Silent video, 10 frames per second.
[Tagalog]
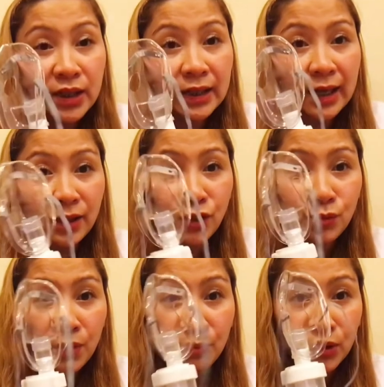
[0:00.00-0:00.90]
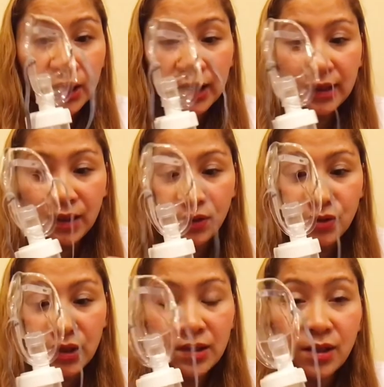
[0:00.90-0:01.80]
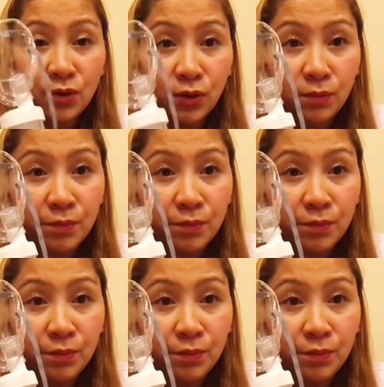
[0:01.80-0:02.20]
lang natin yung gamot na nandito nasa loob.